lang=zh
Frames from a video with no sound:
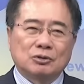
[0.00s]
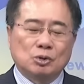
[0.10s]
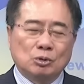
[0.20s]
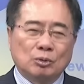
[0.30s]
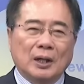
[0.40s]

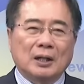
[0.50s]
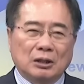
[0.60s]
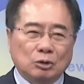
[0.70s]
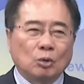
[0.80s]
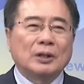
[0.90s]
军队，
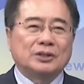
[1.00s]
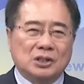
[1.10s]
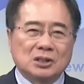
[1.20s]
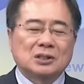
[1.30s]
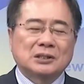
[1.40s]
很多人
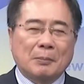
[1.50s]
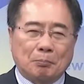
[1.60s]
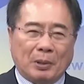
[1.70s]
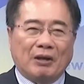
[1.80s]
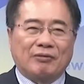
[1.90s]
其实在
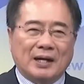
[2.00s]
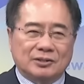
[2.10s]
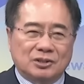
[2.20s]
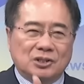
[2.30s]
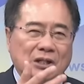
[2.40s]
北伐
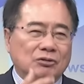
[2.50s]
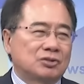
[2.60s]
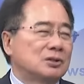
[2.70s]
之前的